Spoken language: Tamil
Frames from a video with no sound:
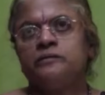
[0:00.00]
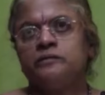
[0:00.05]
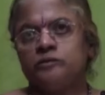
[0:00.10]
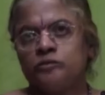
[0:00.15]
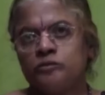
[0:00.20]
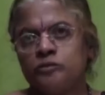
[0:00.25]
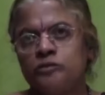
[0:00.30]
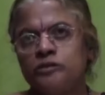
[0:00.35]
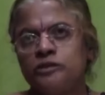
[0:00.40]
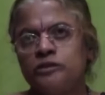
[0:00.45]
இந்த
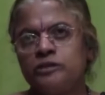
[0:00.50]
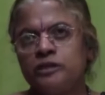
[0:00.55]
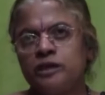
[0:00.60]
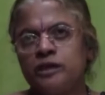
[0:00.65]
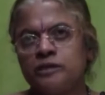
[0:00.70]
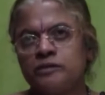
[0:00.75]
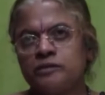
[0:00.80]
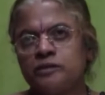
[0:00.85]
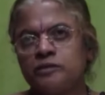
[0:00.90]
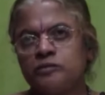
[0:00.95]

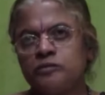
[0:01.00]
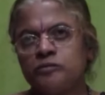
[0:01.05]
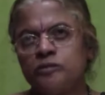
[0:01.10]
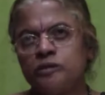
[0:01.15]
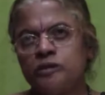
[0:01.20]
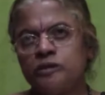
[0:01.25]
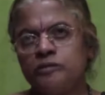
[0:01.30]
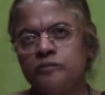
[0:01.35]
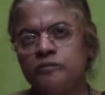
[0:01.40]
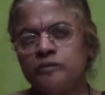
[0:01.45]
தொண்ணூத்தாறு
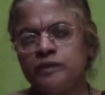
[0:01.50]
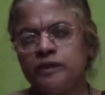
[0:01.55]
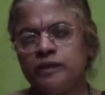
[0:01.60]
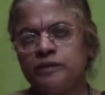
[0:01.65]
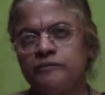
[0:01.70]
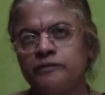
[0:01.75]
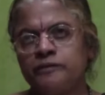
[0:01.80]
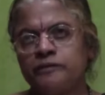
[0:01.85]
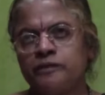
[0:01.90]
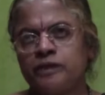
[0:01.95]
தத்துவங்களும்
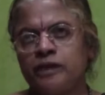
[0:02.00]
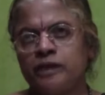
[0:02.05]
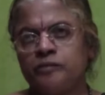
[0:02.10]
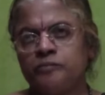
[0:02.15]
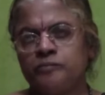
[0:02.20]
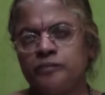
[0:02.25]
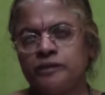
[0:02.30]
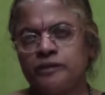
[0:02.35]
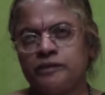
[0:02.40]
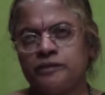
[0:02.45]
இறைவனுக்கு
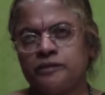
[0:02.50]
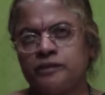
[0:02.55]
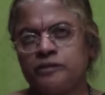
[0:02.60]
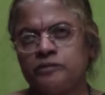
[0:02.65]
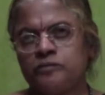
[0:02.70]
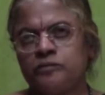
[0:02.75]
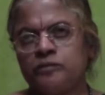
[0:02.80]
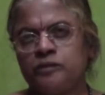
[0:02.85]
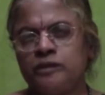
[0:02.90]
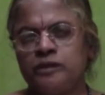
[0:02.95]
ஆட்பட்ட
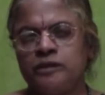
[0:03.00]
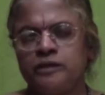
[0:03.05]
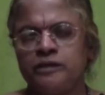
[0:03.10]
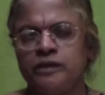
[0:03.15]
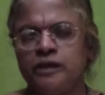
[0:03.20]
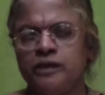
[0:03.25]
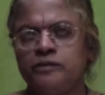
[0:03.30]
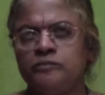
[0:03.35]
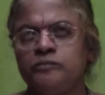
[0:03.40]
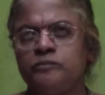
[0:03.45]
தத்துவங்கள்னு
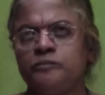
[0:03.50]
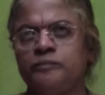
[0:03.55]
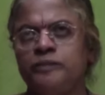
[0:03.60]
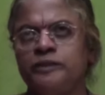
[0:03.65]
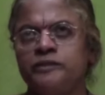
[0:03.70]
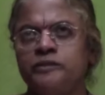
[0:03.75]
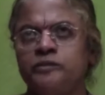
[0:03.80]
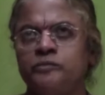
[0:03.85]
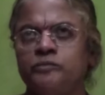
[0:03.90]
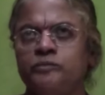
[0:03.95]
அது
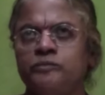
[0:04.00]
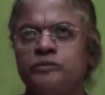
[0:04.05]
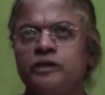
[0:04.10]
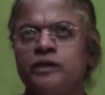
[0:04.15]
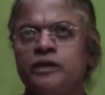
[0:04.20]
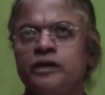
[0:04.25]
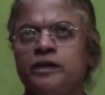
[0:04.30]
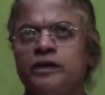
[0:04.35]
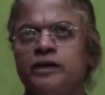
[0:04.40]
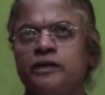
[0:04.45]

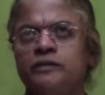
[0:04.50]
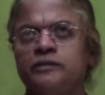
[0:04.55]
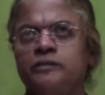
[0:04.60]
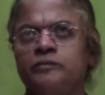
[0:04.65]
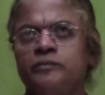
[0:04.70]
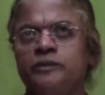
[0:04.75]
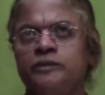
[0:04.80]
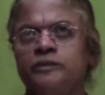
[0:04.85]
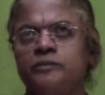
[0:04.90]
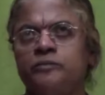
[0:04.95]
பஞ்சபூதங்கள்ல இருந்து
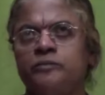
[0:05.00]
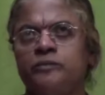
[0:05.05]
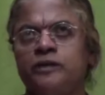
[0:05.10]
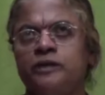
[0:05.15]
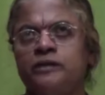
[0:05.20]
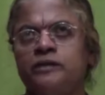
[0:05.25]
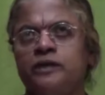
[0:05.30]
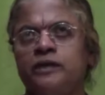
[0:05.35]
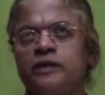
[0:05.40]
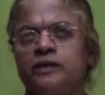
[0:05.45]
பஞ்ச
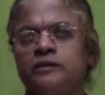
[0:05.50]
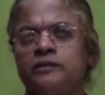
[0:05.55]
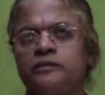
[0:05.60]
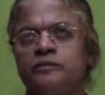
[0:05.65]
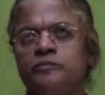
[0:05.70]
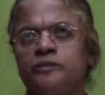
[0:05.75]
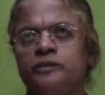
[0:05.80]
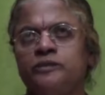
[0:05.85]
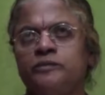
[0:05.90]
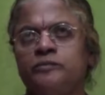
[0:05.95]
புலன்கள்ல
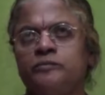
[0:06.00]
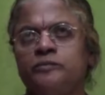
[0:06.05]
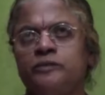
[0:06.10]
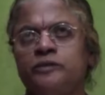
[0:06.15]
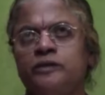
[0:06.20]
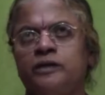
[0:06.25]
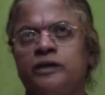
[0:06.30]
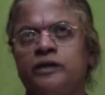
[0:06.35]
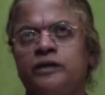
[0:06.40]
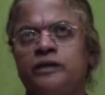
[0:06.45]
இருந்து பஞ்ச
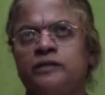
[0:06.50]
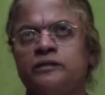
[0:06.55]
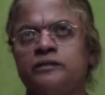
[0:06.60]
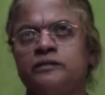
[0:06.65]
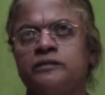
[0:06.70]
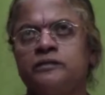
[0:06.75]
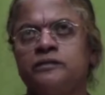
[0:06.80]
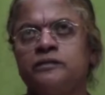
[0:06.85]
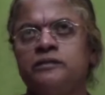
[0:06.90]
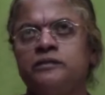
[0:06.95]
பொறிகள்ல
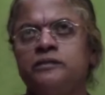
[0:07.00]
இருந்து